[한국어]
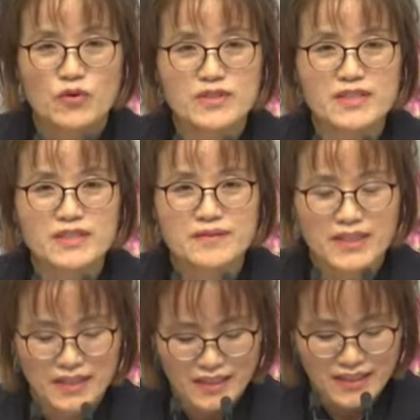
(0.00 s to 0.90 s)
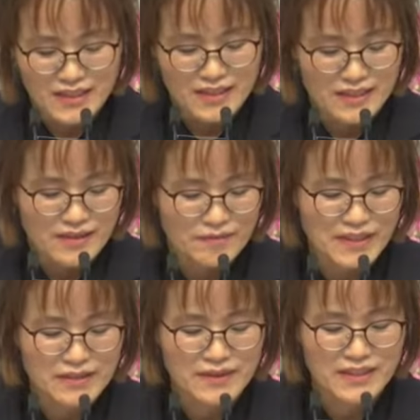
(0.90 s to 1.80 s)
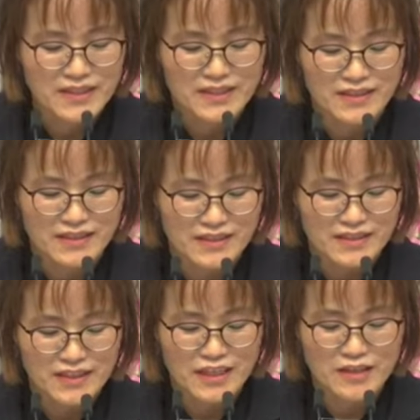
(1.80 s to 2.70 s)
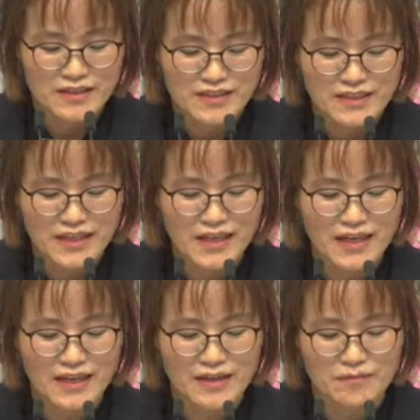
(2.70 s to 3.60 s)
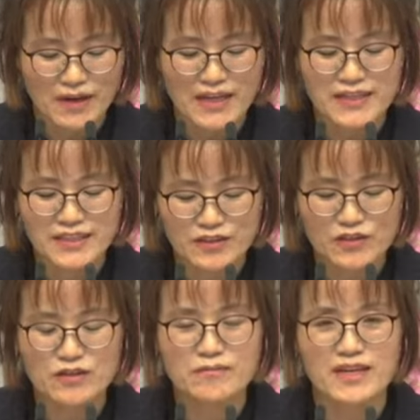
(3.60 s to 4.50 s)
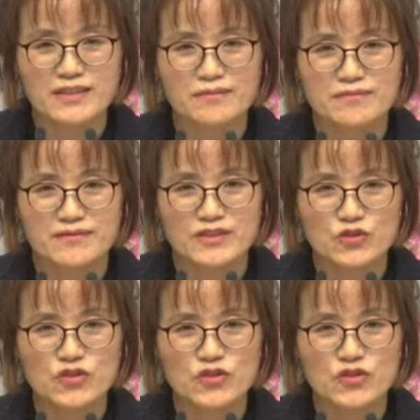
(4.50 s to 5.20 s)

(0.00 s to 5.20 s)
목사님이 말씀하시기 제일 제가 많이 썼던 말은